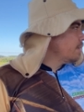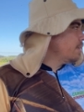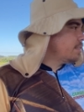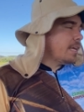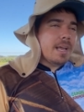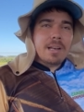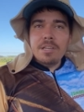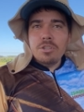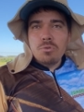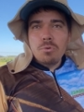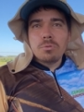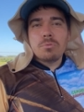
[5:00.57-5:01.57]
que tem ali
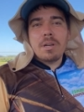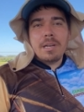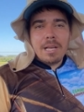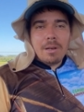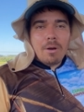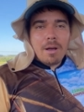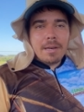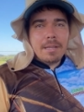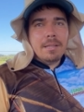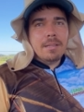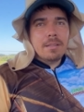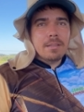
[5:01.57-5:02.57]
junto a Nelore,
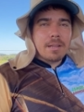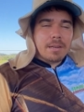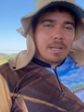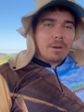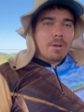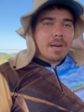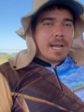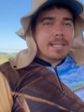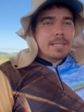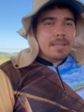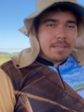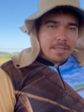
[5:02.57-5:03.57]
a
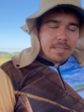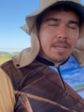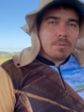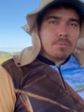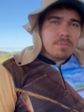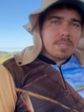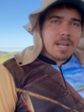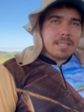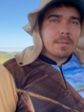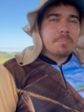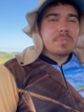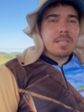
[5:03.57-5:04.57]
Nelorada e a
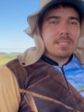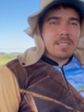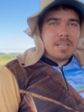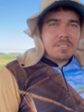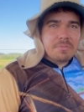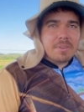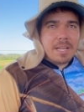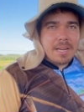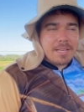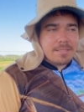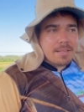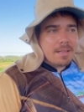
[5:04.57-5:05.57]
Cruzada. Vamos Vocês lá mostrar.
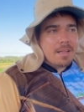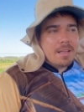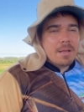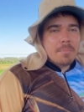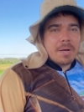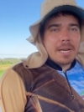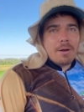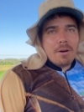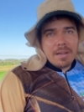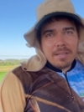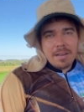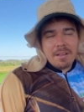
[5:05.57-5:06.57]
Para na
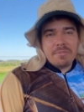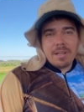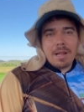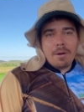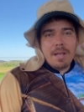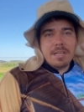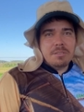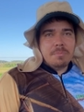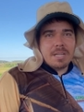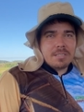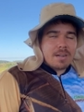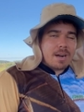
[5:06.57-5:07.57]
hora que nós falar o
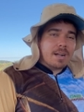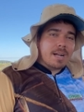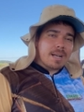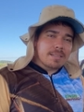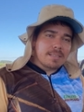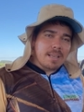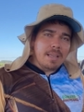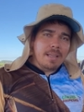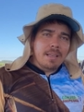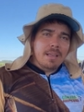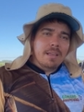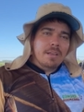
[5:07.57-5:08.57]
rendimento de carcaça
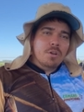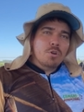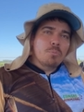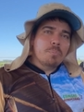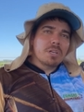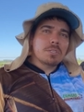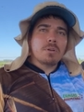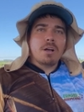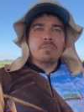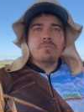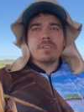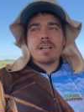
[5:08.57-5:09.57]
aí, o
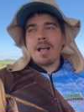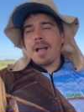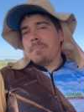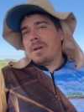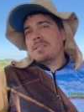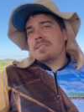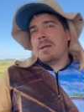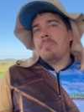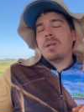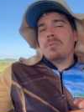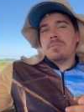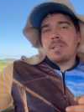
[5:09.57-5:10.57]
pessoal não fica, ah, mas
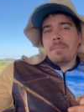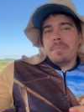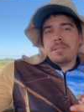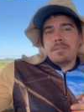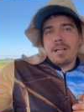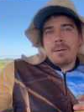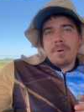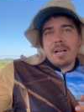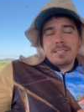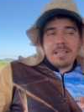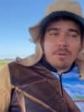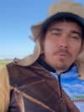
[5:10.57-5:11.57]
sempre é cruzamento dá
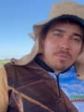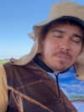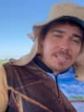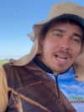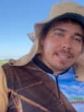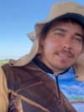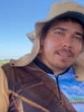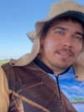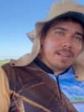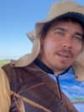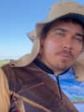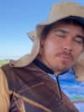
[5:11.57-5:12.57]
mais. É cruzada,
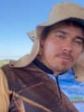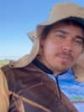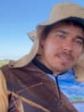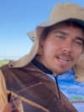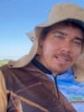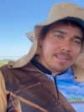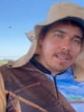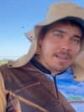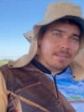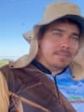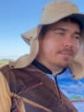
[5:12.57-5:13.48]
é cruzada.